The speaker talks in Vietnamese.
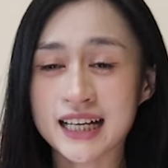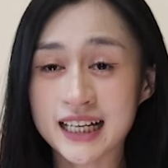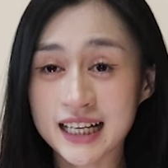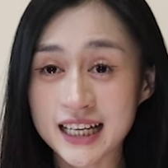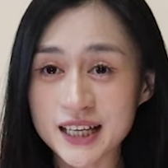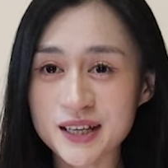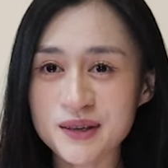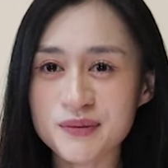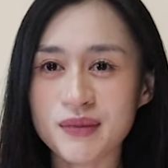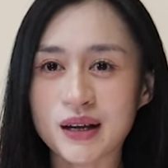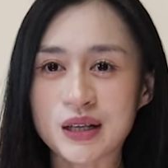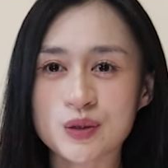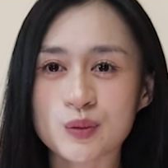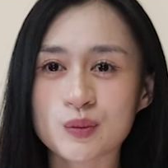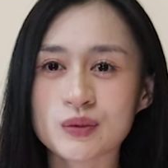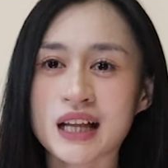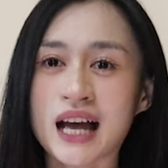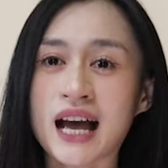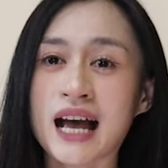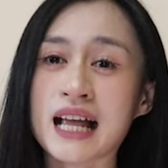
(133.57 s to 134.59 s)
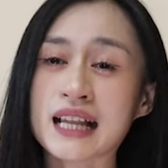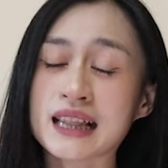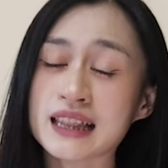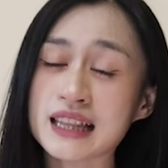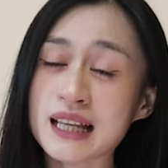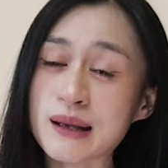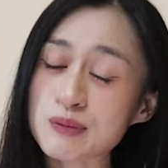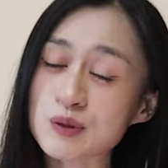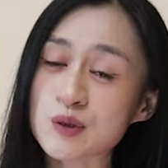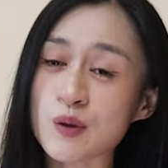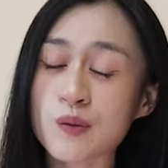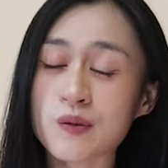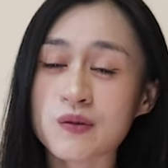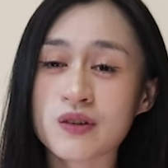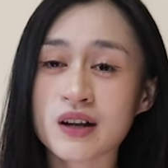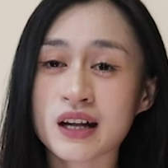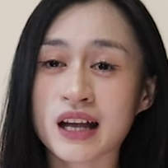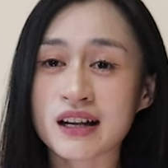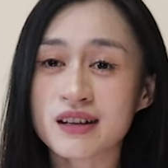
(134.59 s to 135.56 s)
khi mà chúng ta tiếp xúc
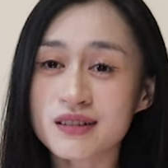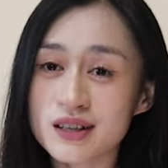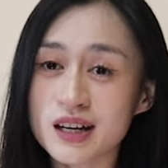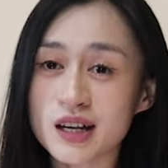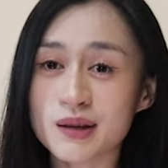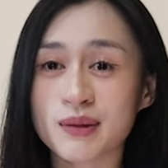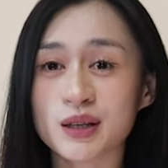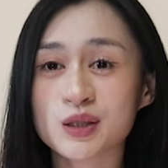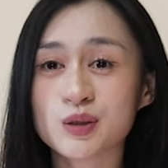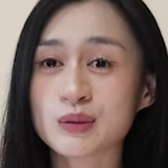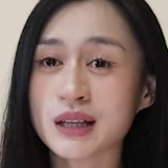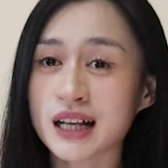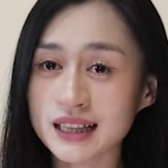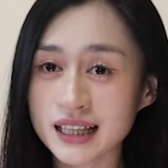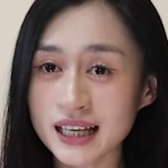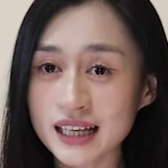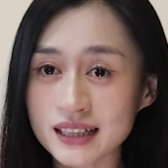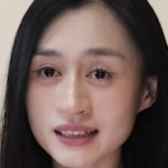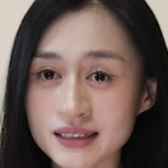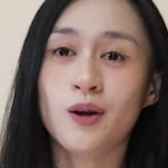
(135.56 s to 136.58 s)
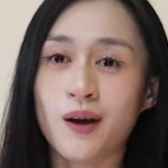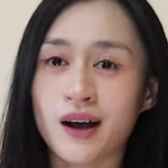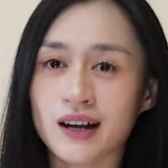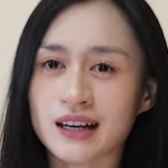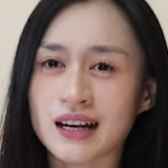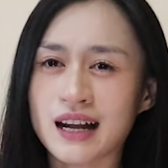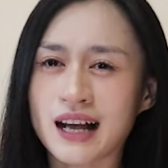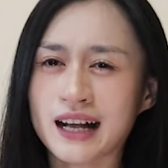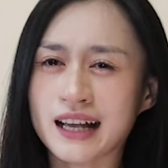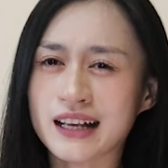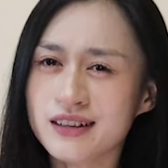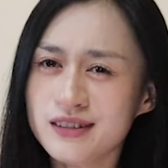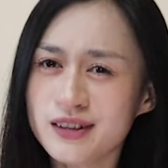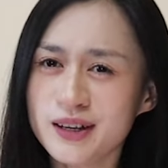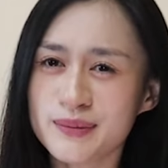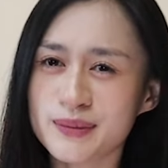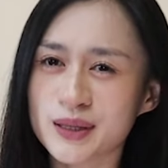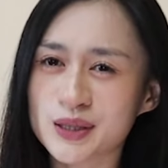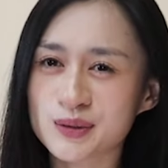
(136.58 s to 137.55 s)
với cái người mà chúng ta thích hoặc là cái
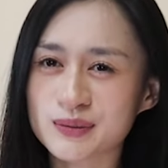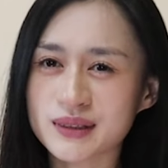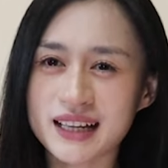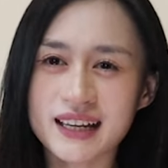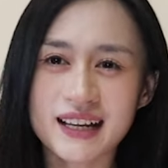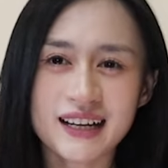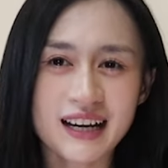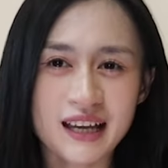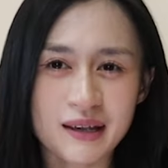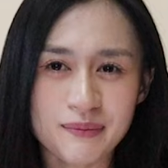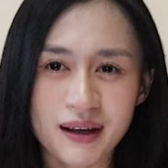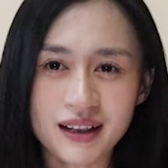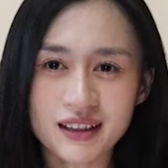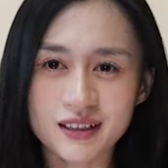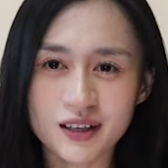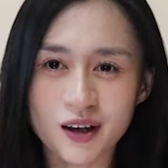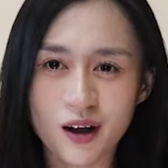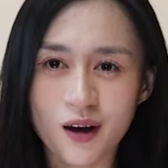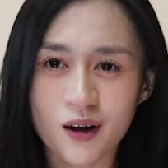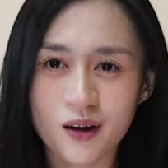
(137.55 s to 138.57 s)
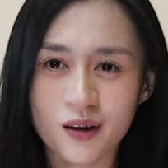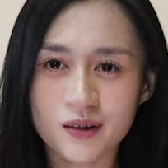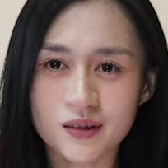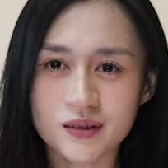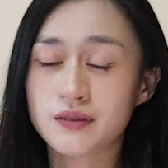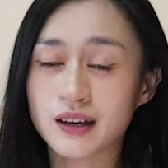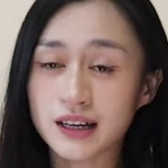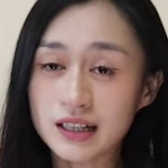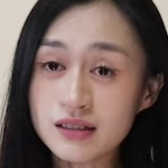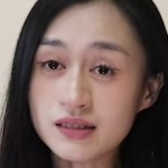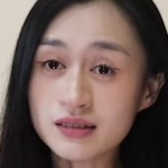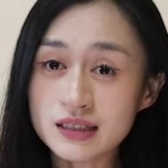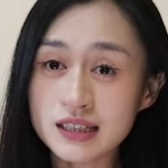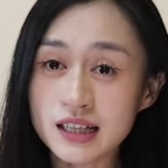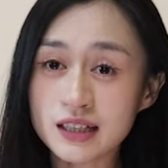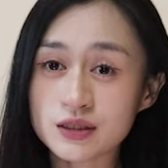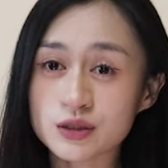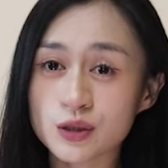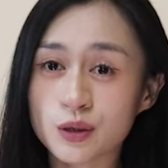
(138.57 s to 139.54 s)
người mà chúng ta đang để mắt tới họ và đương
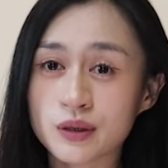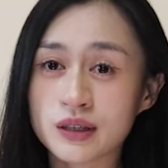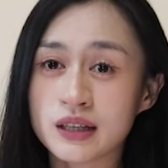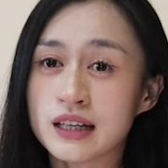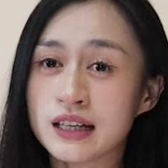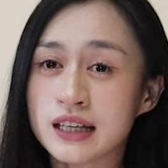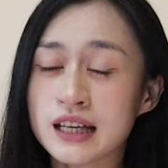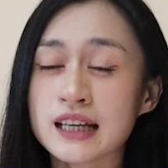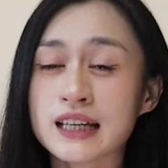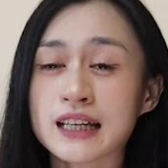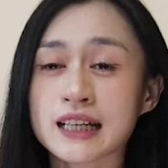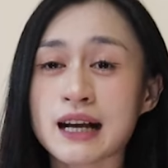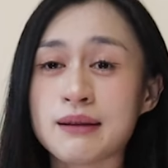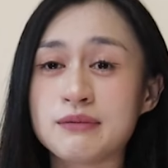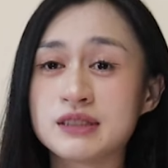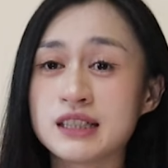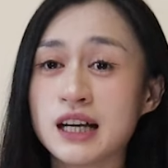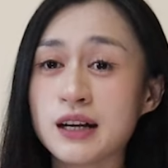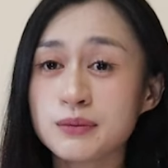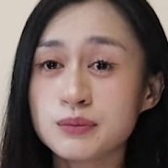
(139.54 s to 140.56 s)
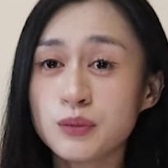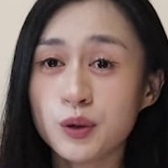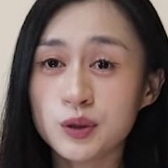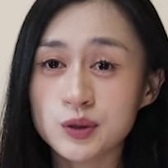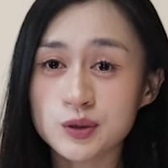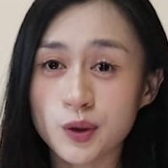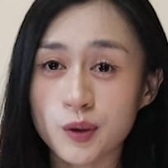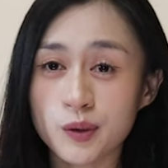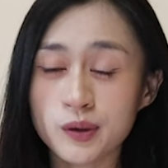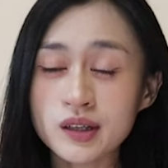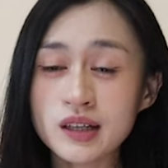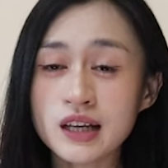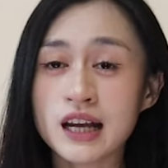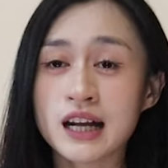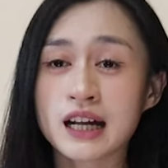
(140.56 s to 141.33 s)
nhiên rồi khi cái cảm giác bối rối